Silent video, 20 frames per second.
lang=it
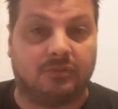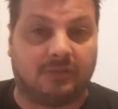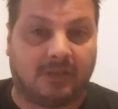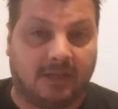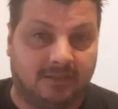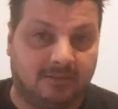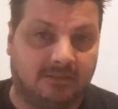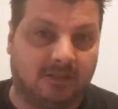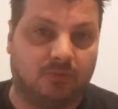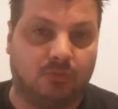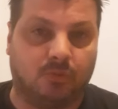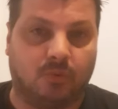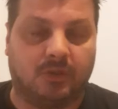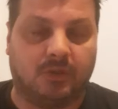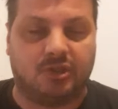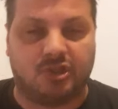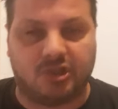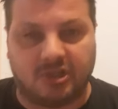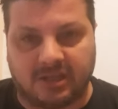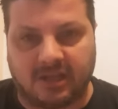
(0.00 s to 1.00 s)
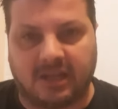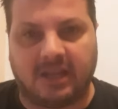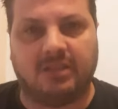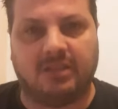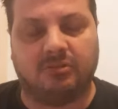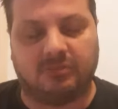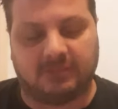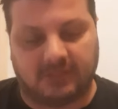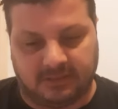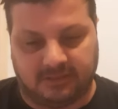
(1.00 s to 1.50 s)
32, ci
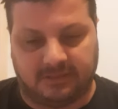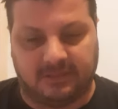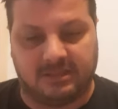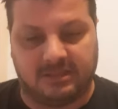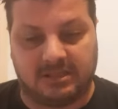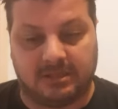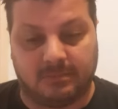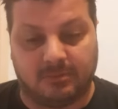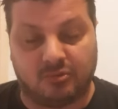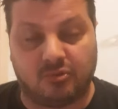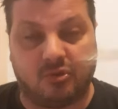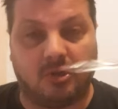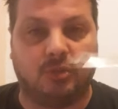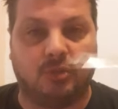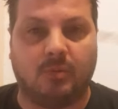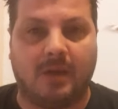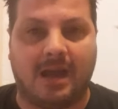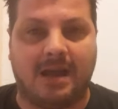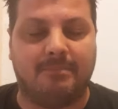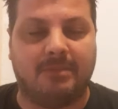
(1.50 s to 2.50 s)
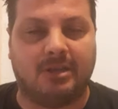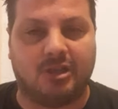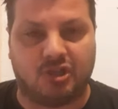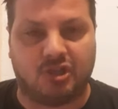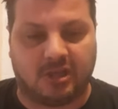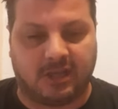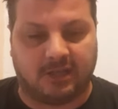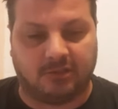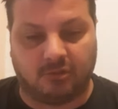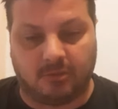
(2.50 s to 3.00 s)
credo tantissimo, sono i due ambi che
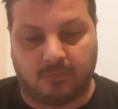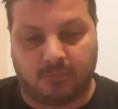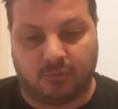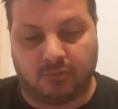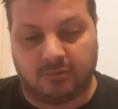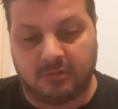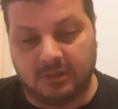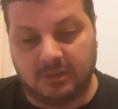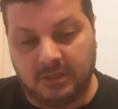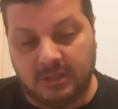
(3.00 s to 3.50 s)
ci credo di più.